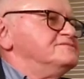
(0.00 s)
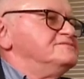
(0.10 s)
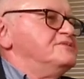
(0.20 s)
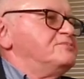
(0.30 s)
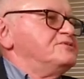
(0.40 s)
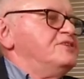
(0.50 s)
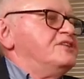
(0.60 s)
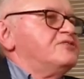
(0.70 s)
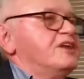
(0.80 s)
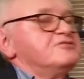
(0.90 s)
Nie
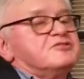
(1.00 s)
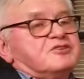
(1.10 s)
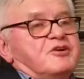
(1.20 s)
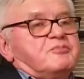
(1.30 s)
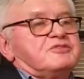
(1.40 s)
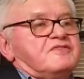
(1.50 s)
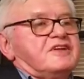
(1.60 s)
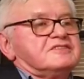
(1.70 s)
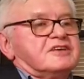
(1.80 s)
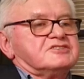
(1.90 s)
podjęto, ale to tylko
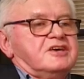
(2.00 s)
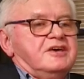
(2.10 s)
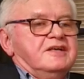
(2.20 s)
potwierdza, że